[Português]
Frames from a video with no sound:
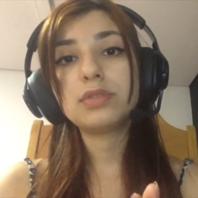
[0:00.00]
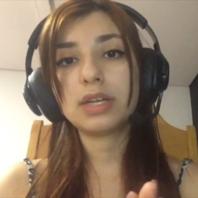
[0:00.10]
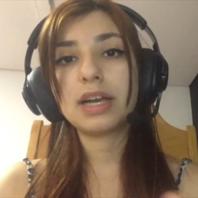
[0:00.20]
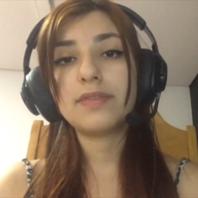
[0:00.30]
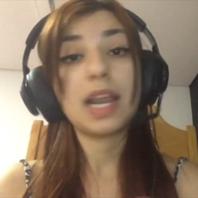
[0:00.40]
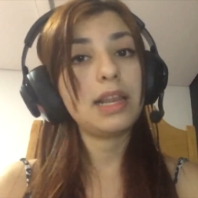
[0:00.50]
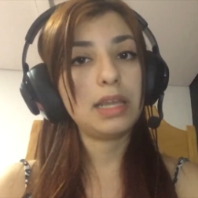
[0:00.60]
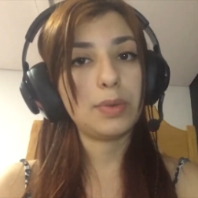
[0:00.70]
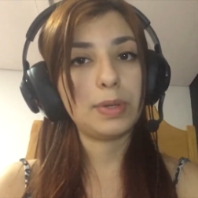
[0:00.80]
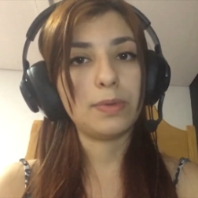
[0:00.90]
chega a virar
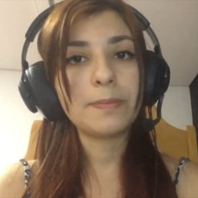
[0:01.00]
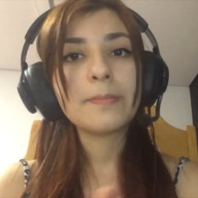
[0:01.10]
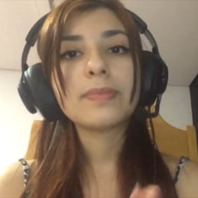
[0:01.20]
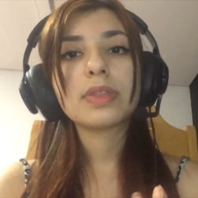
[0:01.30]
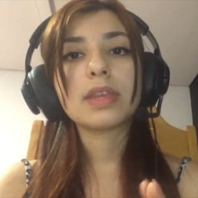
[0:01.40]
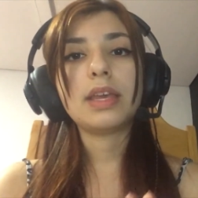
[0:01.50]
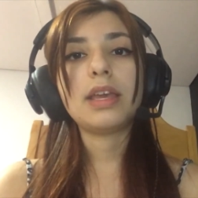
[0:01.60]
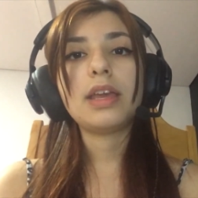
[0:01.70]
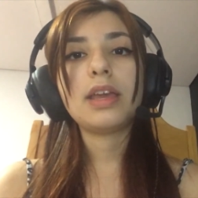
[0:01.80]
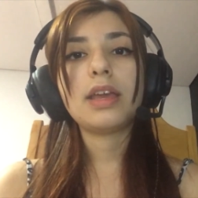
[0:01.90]
líquido
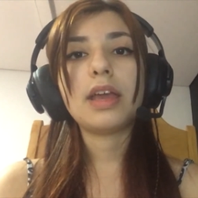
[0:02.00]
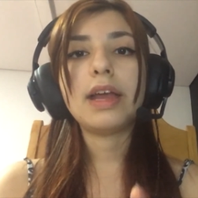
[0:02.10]
e